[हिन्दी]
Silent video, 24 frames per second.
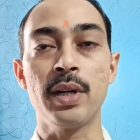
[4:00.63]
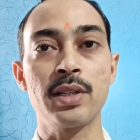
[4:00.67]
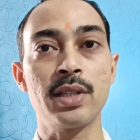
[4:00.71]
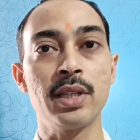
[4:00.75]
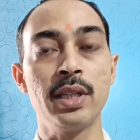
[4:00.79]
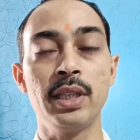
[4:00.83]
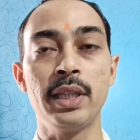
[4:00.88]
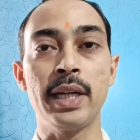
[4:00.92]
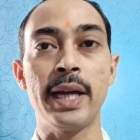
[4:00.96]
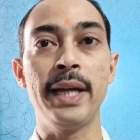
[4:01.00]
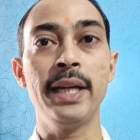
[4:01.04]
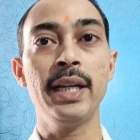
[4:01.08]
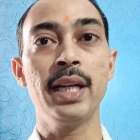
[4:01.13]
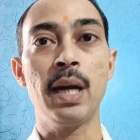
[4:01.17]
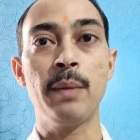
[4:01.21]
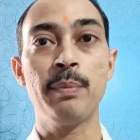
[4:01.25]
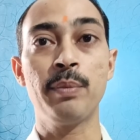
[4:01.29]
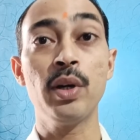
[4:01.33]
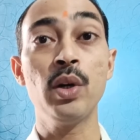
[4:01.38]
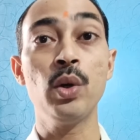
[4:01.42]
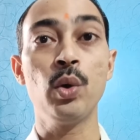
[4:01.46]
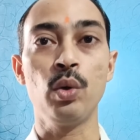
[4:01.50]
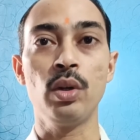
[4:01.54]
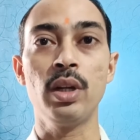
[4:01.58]
परसेंटाइल
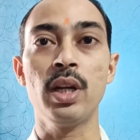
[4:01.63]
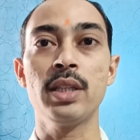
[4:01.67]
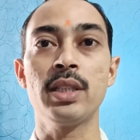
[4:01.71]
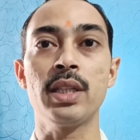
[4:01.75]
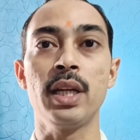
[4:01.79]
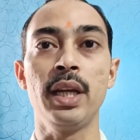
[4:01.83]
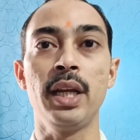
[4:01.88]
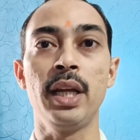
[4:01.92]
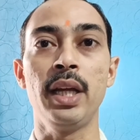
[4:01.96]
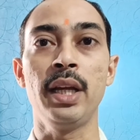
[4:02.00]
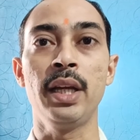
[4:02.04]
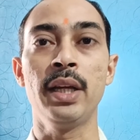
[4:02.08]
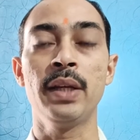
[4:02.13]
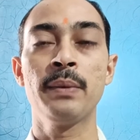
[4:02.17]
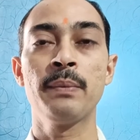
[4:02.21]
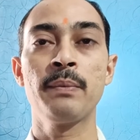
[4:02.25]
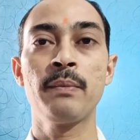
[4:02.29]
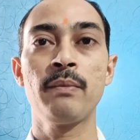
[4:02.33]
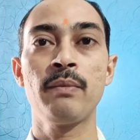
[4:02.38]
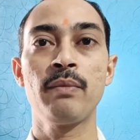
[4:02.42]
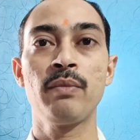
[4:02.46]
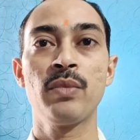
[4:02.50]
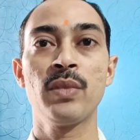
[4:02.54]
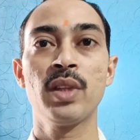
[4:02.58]
आपका होना चाहिए
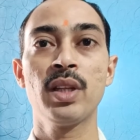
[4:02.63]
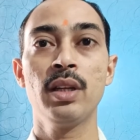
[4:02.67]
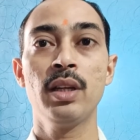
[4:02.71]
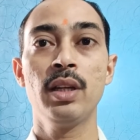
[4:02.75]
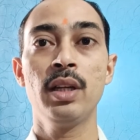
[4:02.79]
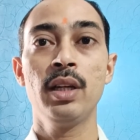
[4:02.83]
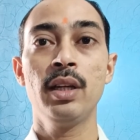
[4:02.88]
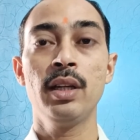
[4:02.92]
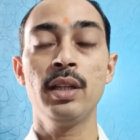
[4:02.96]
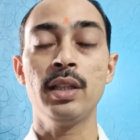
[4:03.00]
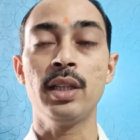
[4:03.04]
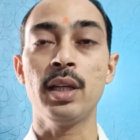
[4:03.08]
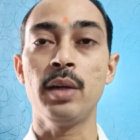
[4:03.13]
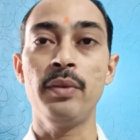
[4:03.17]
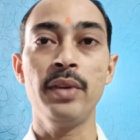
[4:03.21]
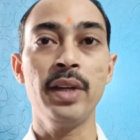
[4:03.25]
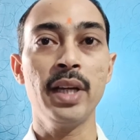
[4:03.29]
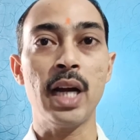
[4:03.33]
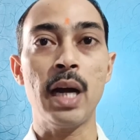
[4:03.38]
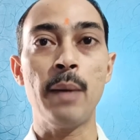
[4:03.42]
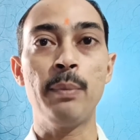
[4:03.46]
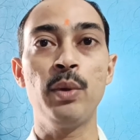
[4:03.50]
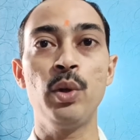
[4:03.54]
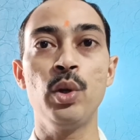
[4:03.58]

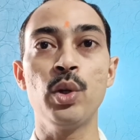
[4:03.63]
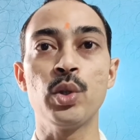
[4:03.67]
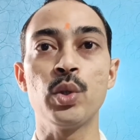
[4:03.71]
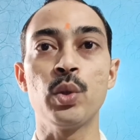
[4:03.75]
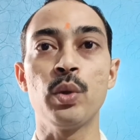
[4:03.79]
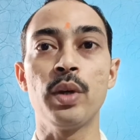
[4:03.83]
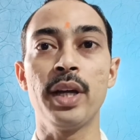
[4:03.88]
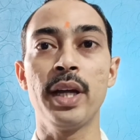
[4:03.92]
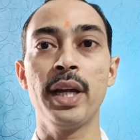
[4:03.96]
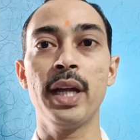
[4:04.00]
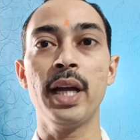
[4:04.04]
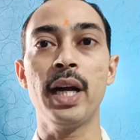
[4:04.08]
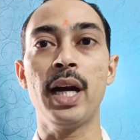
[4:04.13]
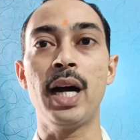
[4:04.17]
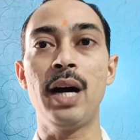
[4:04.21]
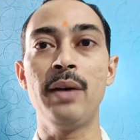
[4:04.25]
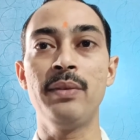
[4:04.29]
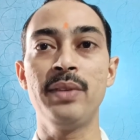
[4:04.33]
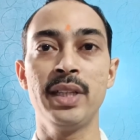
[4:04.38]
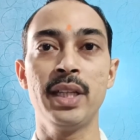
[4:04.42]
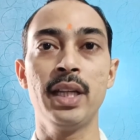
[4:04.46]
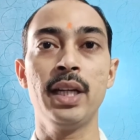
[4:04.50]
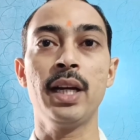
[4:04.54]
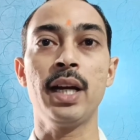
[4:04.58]
तभी आप लोग जो हैं
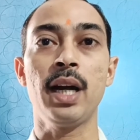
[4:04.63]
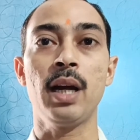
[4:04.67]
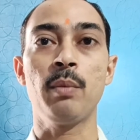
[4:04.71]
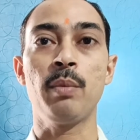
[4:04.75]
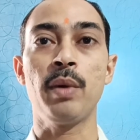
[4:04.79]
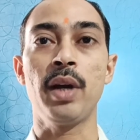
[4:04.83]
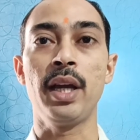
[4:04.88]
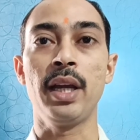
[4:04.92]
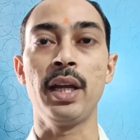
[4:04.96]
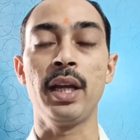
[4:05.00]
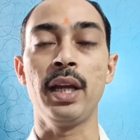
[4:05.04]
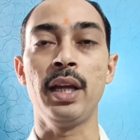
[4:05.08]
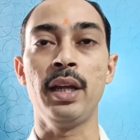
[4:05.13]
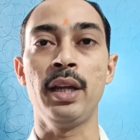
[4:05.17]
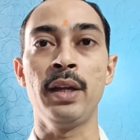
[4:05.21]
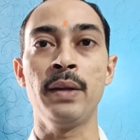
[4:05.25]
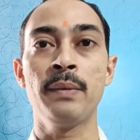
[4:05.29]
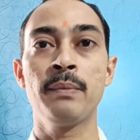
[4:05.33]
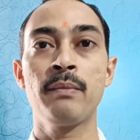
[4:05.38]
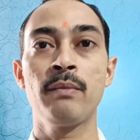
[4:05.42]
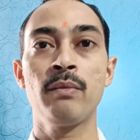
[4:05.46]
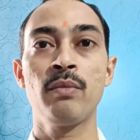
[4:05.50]
आवेदन कर पाएंगे